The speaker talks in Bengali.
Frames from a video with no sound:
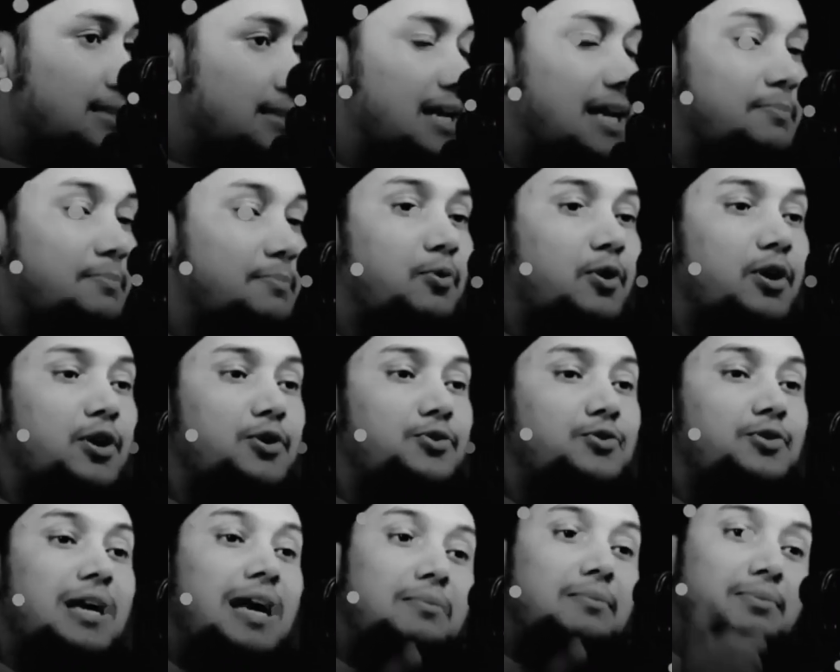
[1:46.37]
তারপরে
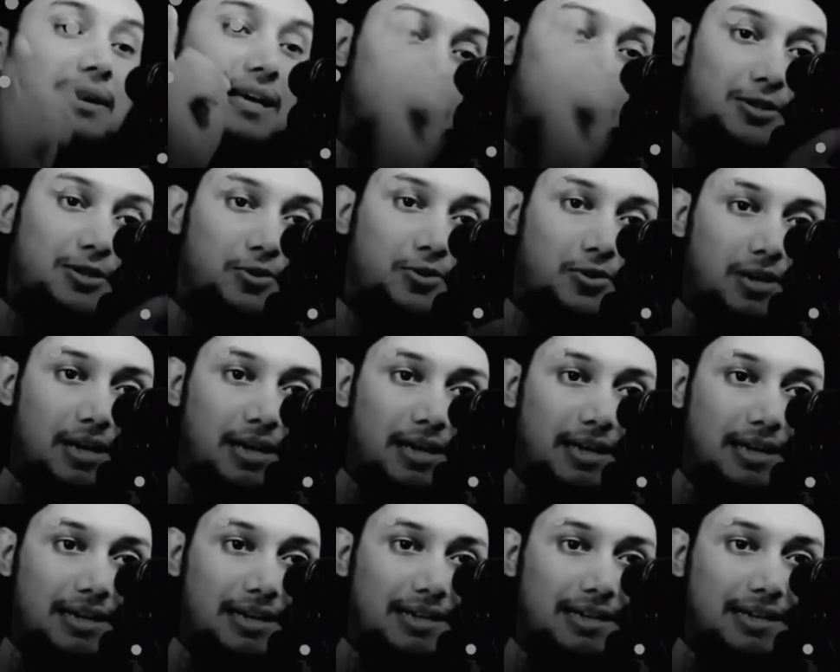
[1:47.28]
যদি আবার মাদক
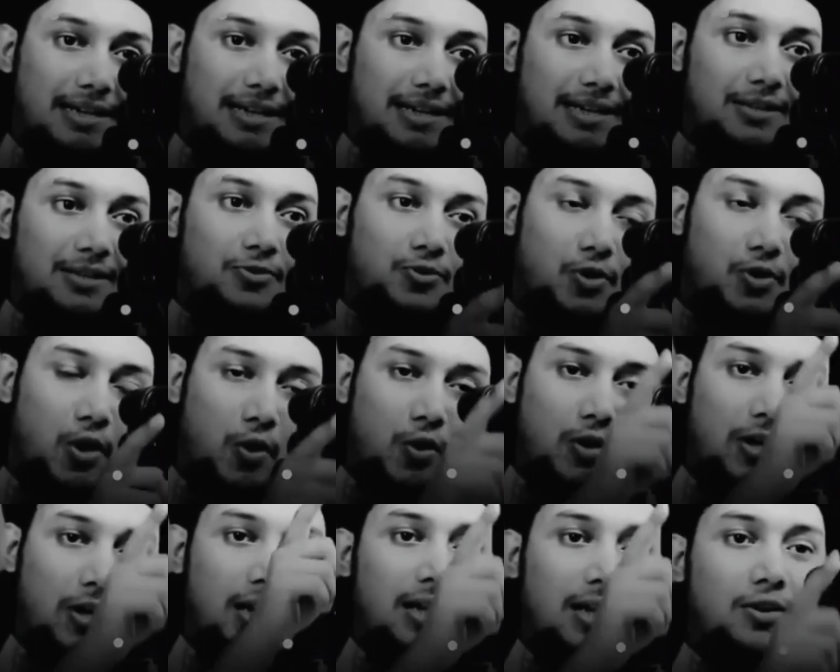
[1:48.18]
খায়
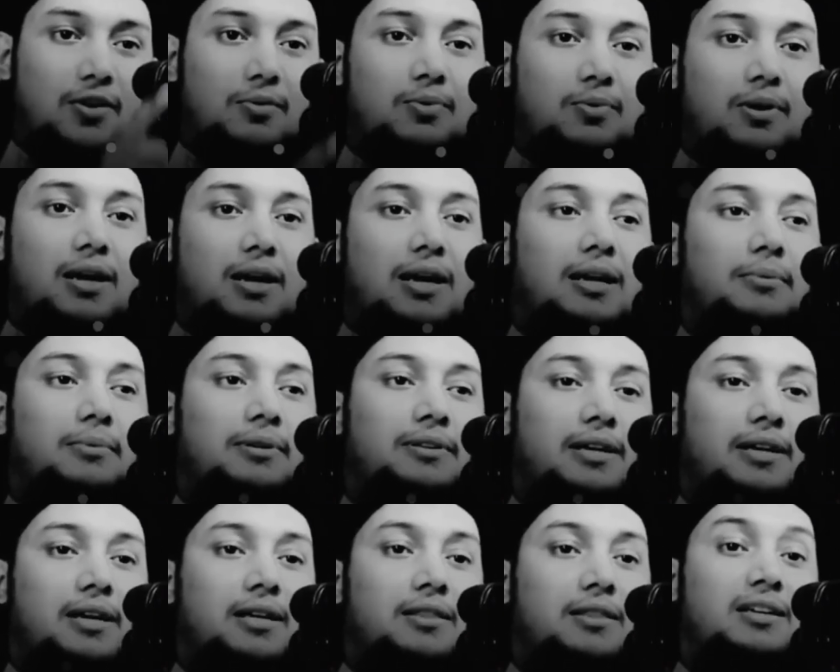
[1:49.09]
তখন আল্লাহ রবুল্লা আলমী
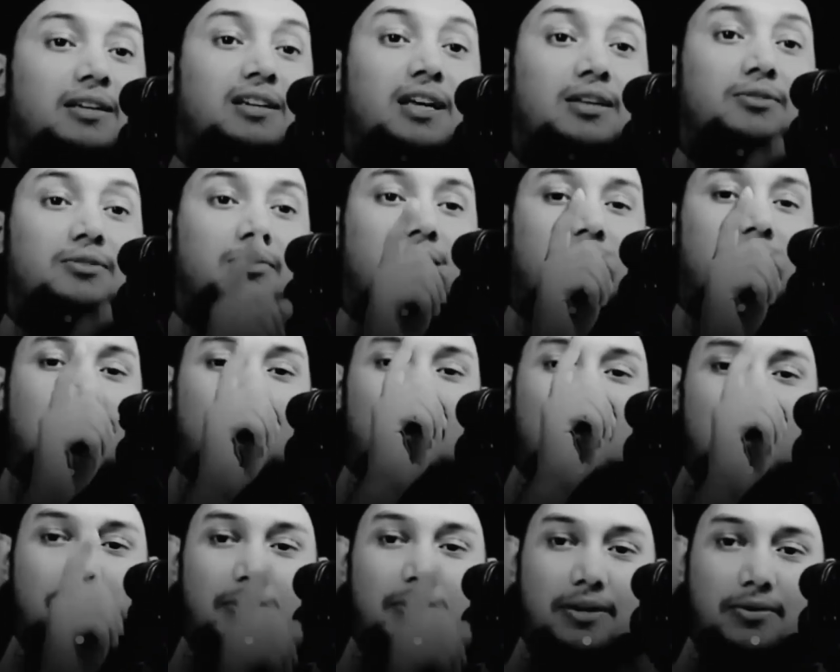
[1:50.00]
তাকে তিনাতুল
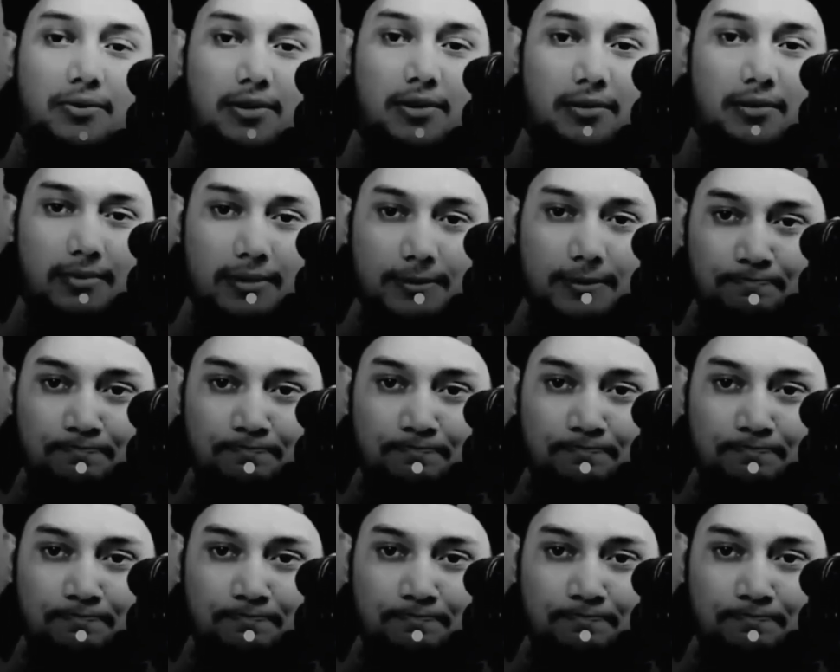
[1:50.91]
খাবাল পান করেন